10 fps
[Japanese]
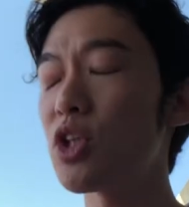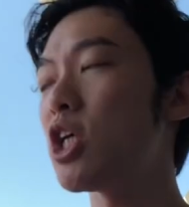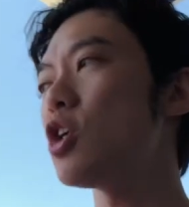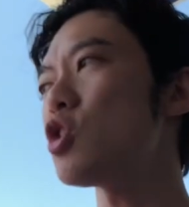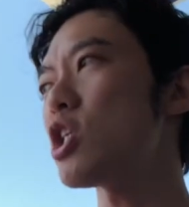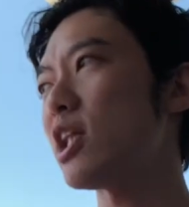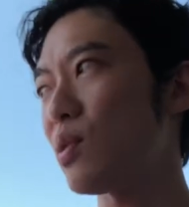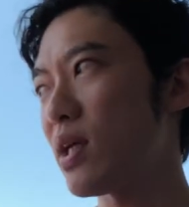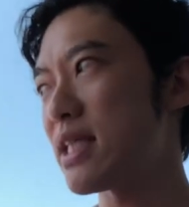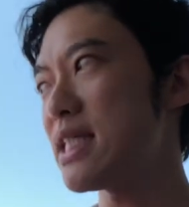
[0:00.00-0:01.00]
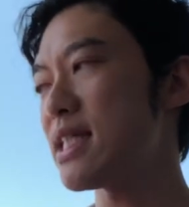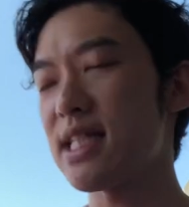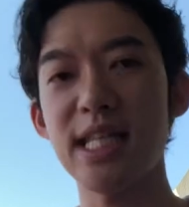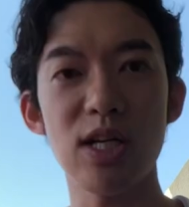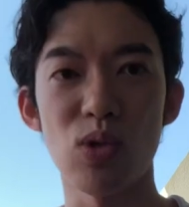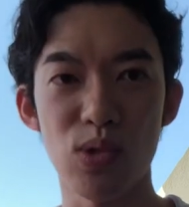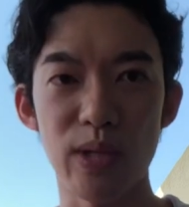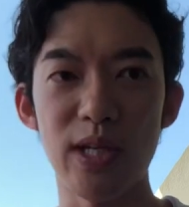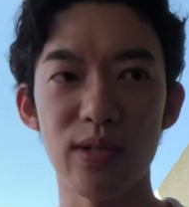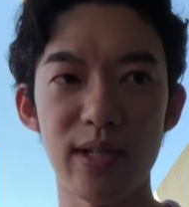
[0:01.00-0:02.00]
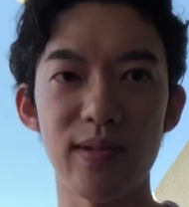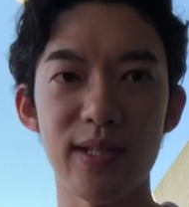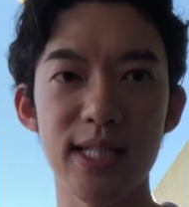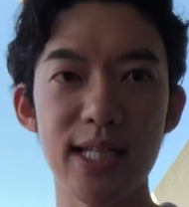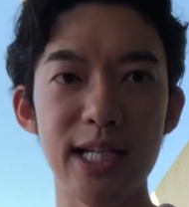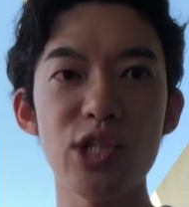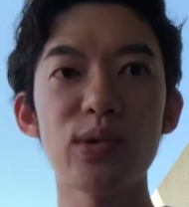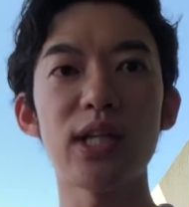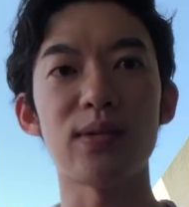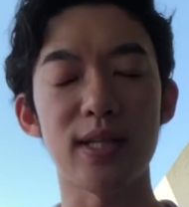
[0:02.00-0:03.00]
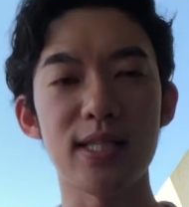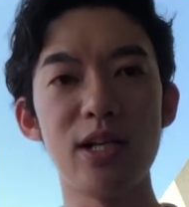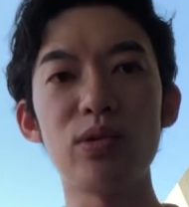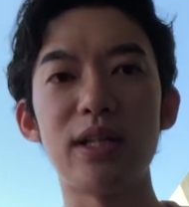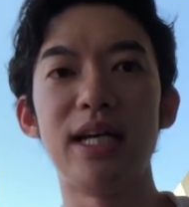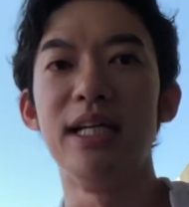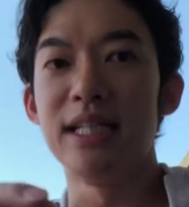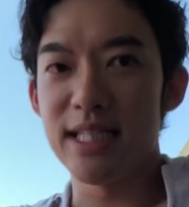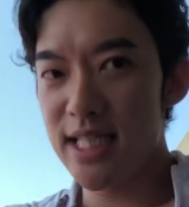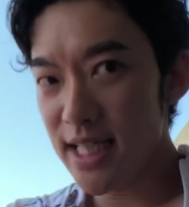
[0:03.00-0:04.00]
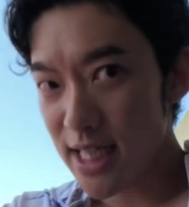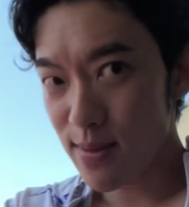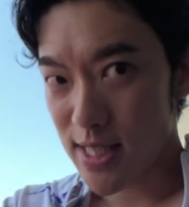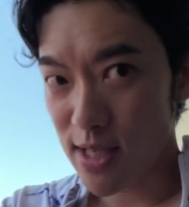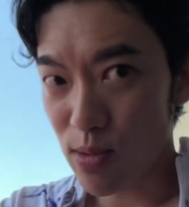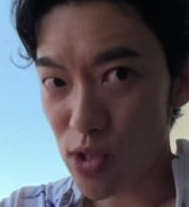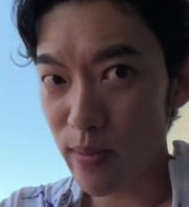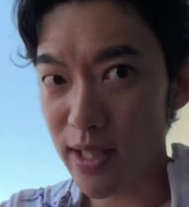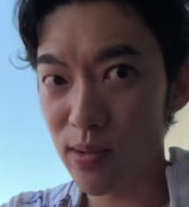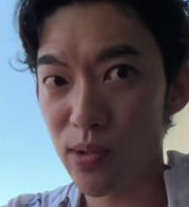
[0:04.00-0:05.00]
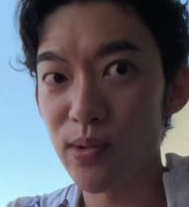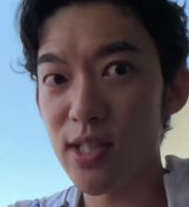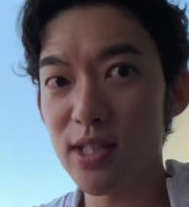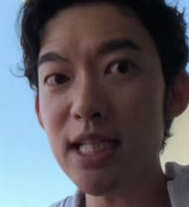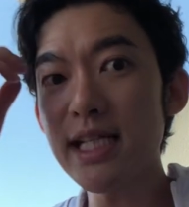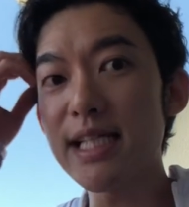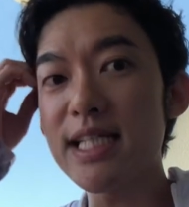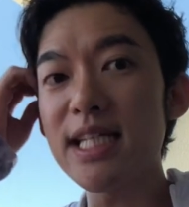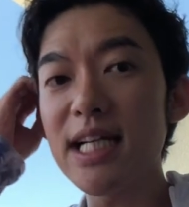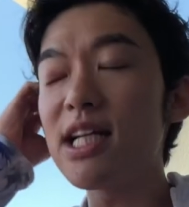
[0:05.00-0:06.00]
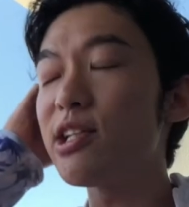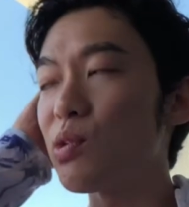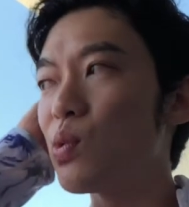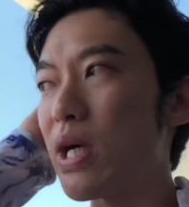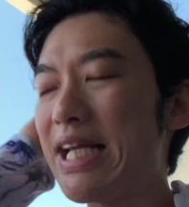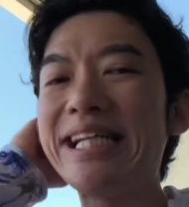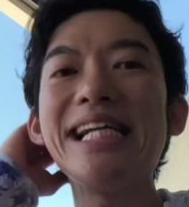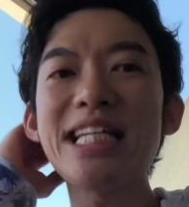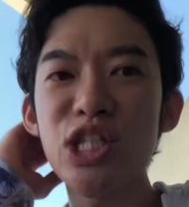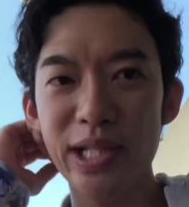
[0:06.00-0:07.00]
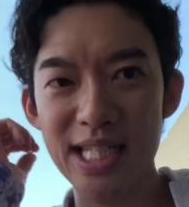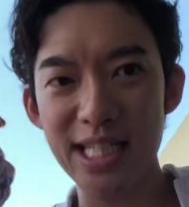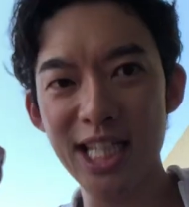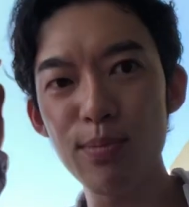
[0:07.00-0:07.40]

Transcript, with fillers: 起業したりとか人生で成功するのにですね、必要なのはですね、よくね、自信があれば成功するみたいなことを言うんですけど、確かに自信がある人の方が生きやすいです。